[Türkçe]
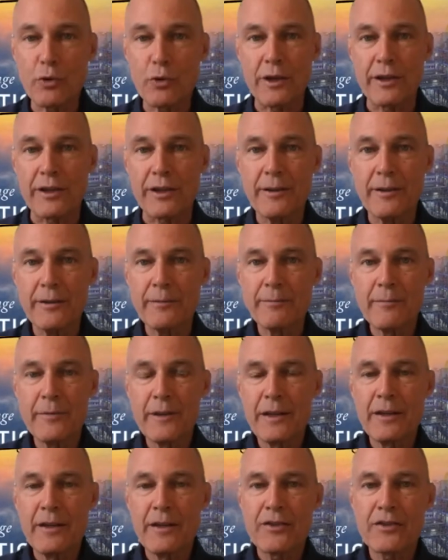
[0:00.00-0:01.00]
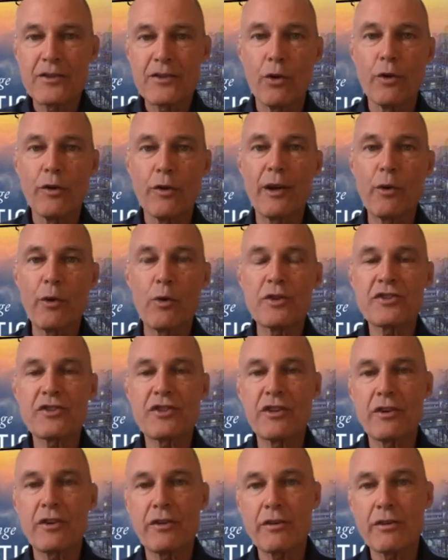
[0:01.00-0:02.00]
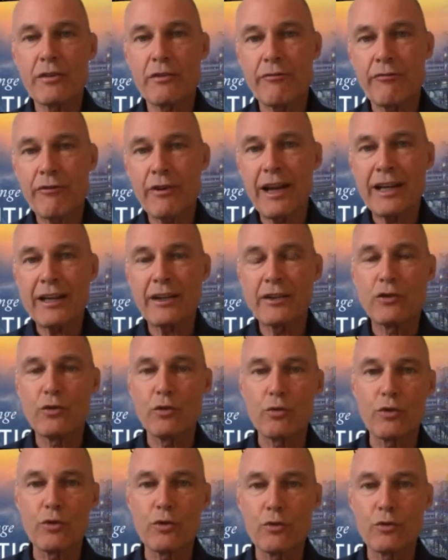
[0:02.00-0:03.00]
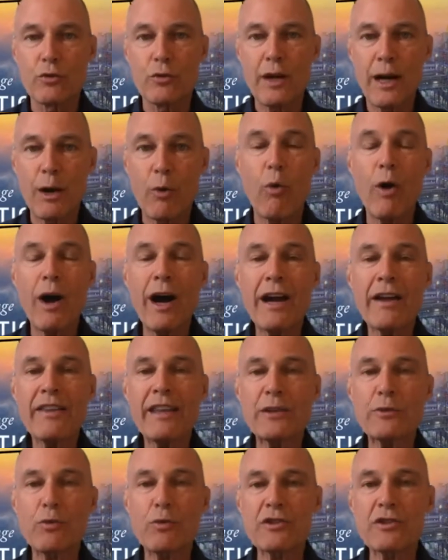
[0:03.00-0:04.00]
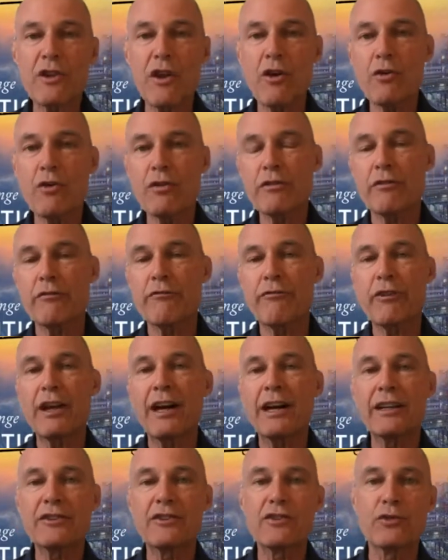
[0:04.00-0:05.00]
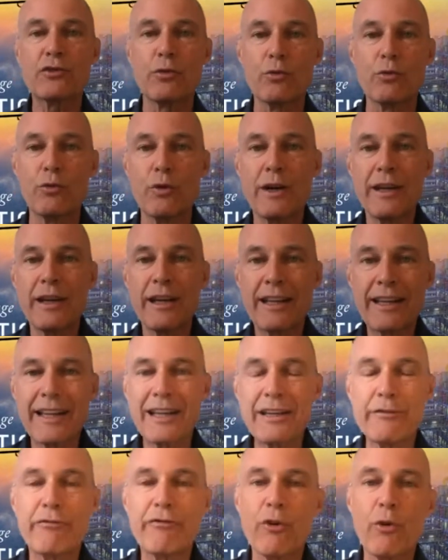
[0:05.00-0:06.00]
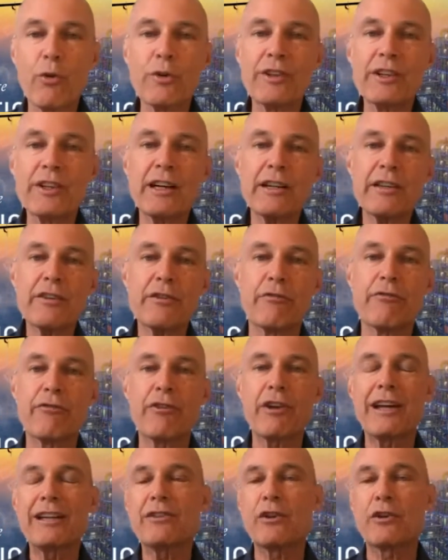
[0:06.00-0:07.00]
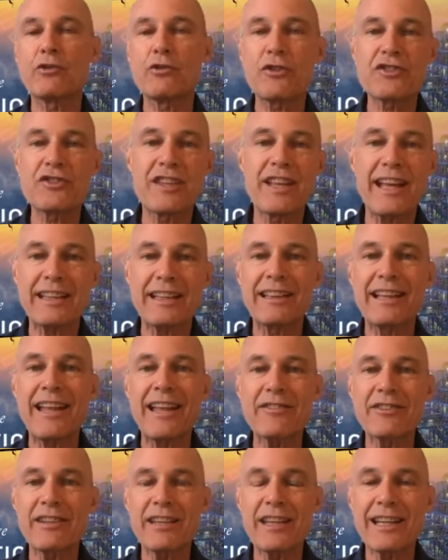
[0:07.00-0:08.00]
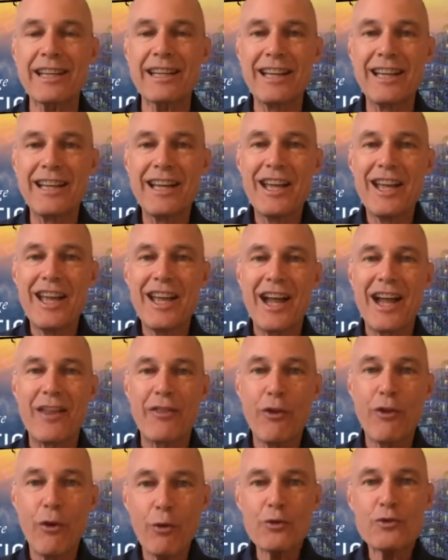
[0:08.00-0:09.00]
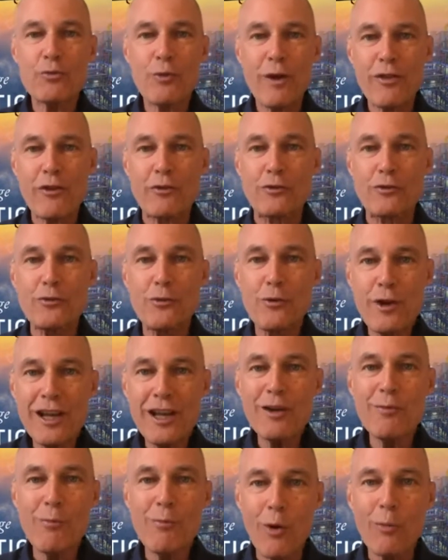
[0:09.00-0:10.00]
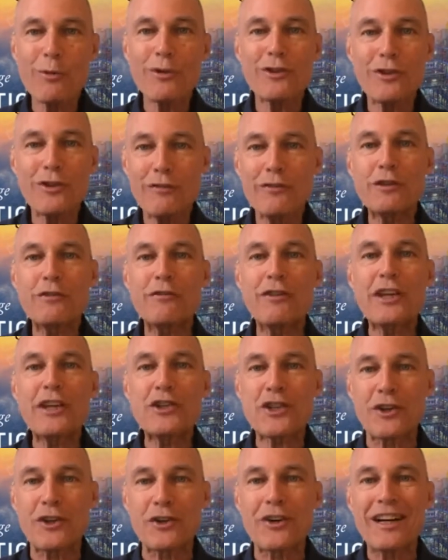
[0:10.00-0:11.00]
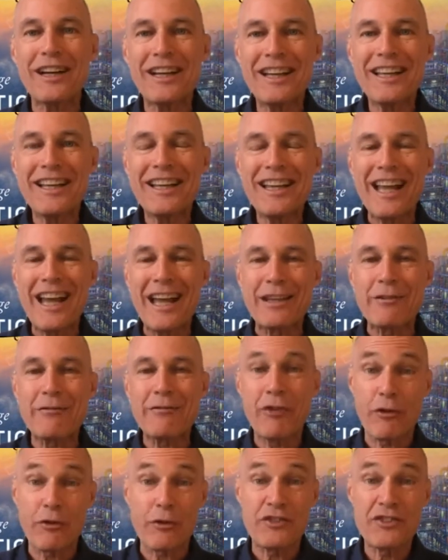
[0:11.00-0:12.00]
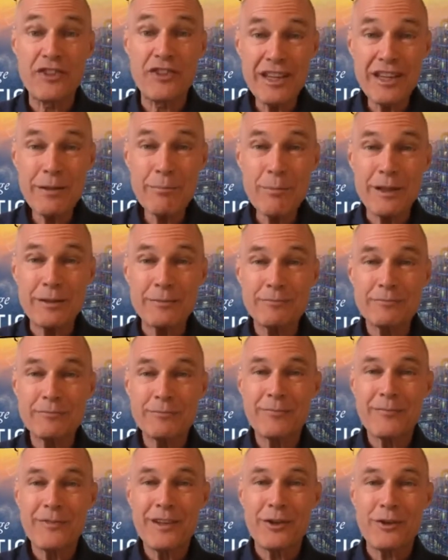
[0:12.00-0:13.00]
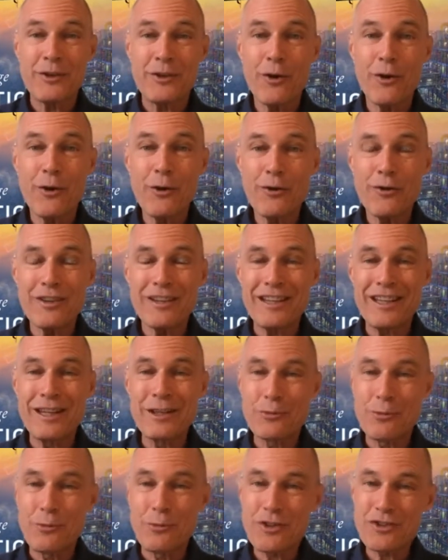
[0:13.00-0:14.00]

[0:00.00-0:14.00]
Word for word: Evet, en uzun uçuşumuz Japonya Hawaii ayağıydı. Kaliforniya'dan New York'a uçuş, Atlantik Okyanusu'nu geçtiğimiz uçuş, bu uçuşların her biri ekip için ayrı ayrı birer maceraydı.